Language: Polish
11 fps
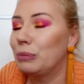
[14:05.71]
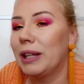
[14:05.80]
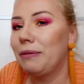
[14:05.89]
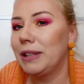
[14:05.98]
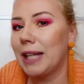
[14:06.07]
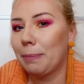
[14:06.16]

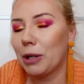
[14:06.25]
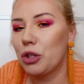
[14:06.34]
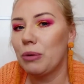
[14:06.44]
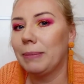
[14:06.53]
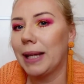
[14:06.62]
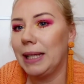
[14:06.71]
bo nawet jak
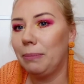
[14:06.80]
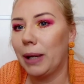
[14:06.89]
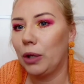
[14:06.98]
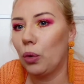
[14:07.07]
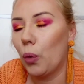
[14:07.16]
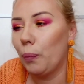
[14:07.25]
patrzyłam na
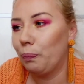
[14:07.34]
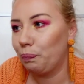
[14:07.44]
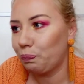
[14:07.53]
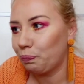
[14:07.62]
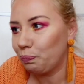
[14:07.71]
eBayu,